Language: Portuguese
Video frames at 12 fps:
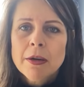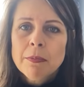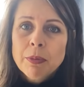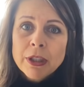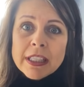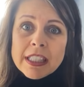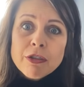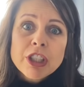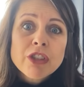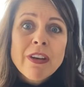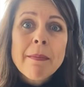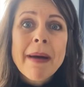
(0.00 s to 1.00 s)
Porque se você
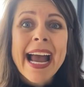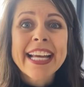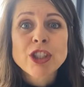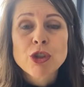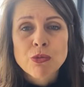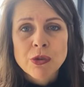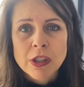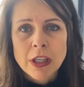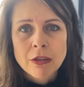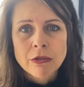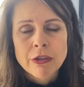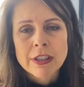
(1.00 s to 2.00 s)
tiver mais de um
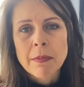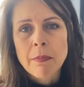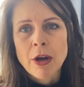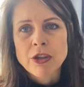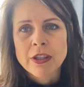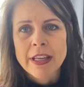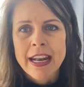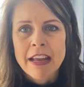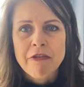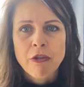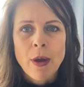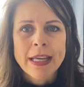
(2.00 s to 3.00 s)
signo, você pode ter a
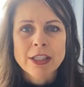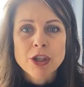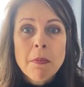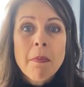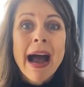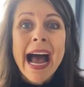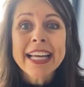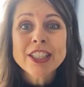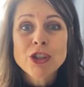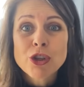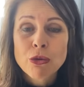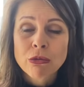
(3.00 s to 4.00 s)
influência de
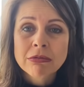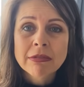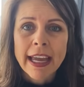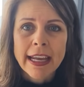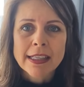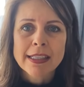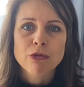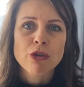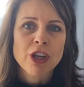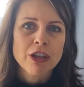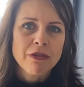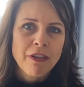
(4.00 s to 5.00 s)
mais de um deles no teu
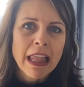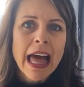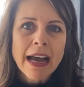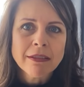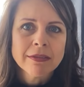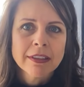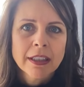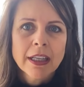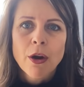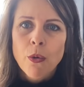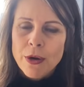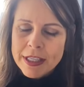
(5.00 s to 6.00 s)
jeito de falar.
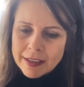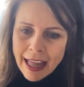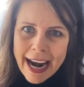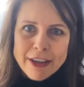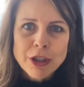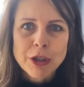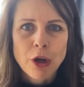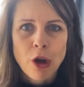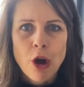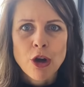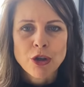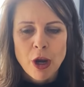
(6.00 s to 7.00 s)
O Start
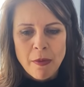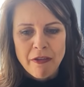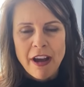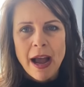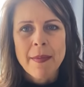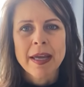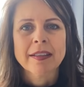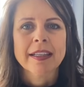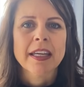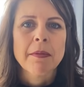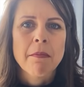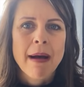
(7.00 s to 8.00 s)
Astrológico é uma ferramenta
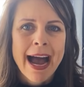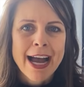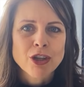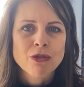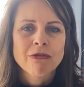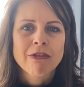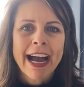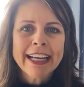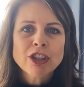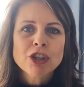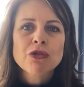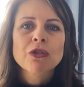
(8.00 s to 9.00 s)
aqui embaixo, vai
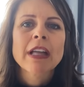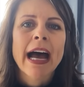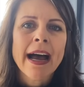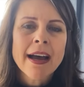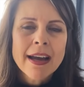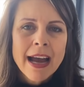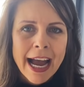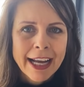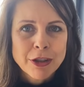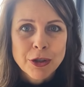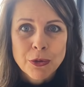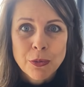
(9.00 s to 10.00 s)
te ajudar a
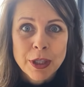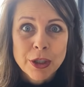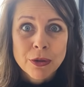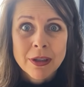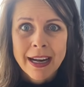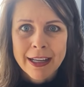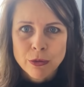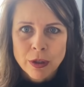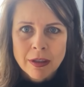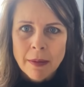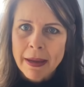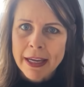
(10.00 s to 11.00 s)
descobrir isso
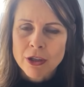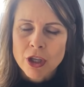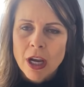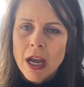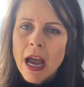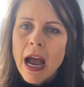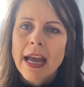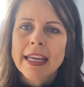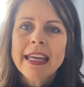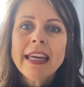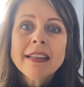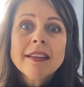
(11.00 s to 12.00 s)
gratuitamente.
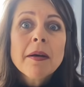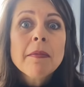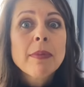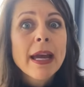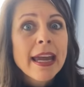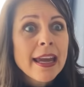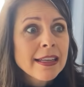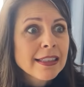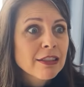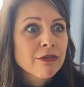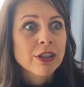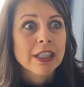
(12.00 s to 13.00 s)
E também,
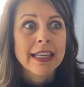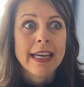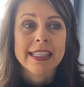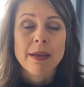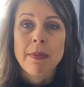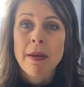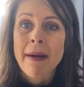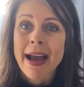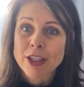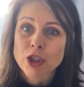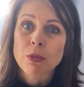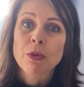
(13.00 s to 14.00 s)
se você quer saber
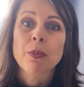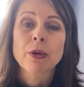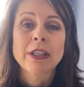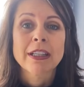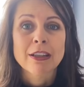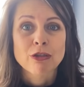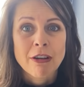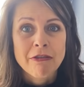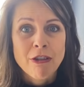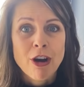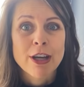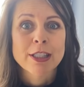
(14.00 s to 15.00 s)
mais sobre o poder da tua
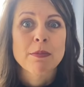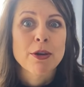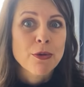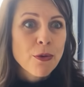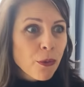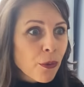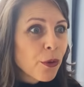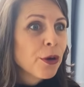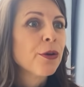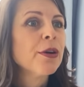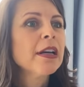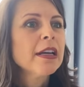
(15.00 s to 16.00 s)
voz,
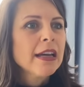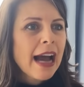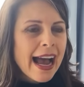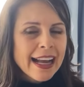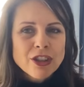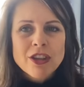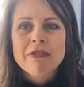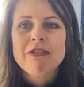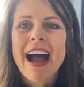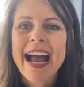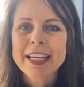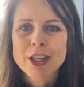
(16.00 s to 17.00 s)
Mercúrio,
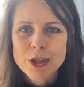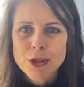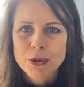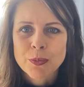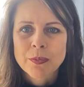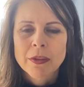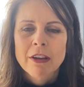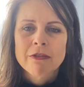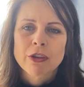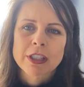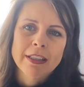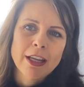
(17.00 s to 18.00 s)
ativar isso,
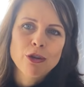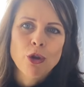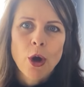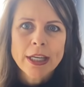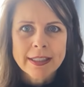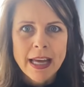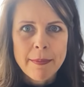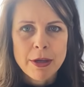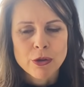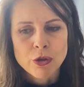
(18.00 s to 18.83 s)
você tem dois caminhos.